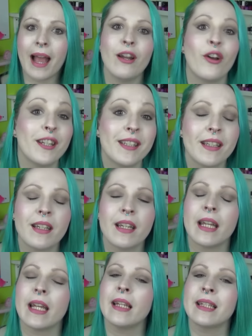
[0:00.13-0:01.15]
Hi Leute,
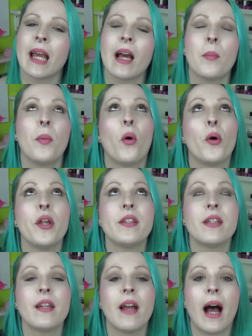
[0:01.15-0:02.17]
ich habe
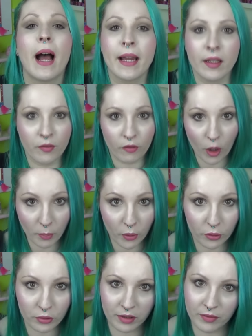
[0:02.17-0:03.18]
heute ein
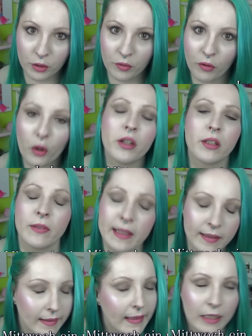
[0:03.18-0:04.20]
Flop-Produkte-Video für euch, wie
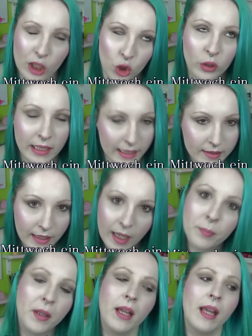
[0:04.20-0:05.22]
ihr es sicherlich schon gelesen
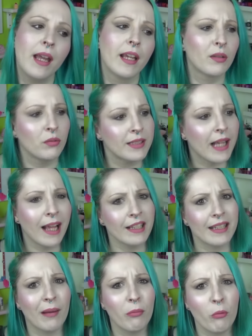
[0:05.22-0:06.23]
habt. Ich muss sagen,
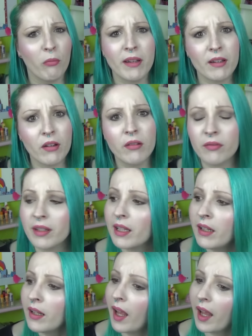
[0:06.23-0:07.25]
ich habe im Moment
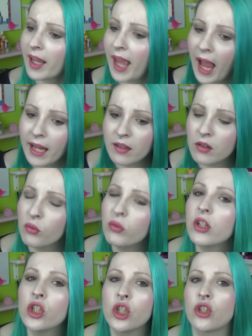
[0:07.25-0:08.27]
irgendwie keine
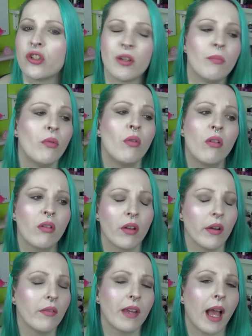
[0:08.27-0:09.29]
gute Stimmung,
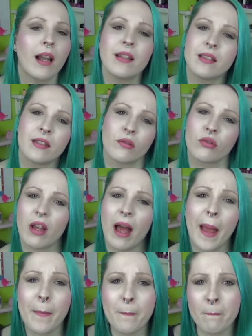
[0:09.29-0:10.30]
irgendwie alles ist
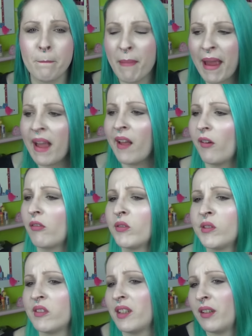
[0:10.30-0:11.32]
total meh
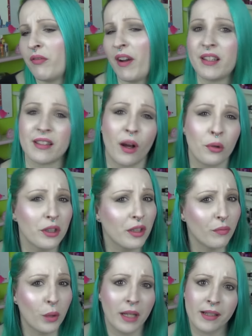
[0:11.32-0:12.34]
und ich weiß auch
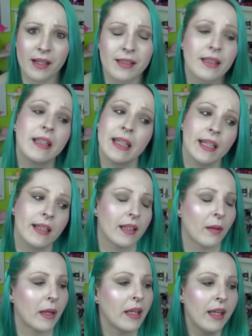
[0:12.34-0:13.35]
nicht, woran das liegt,
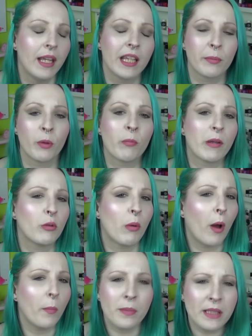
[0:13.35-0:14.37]
aber ich bin im Moment
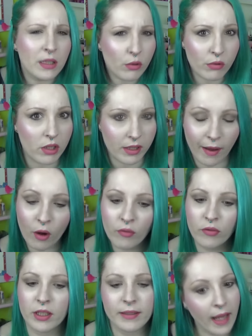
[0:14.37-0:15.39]
überhaupt nicht gut
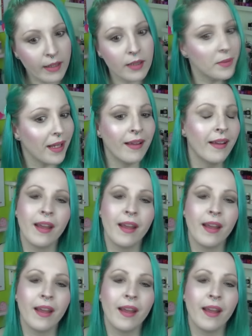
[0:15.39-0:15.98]
drauf und ich dachte mir,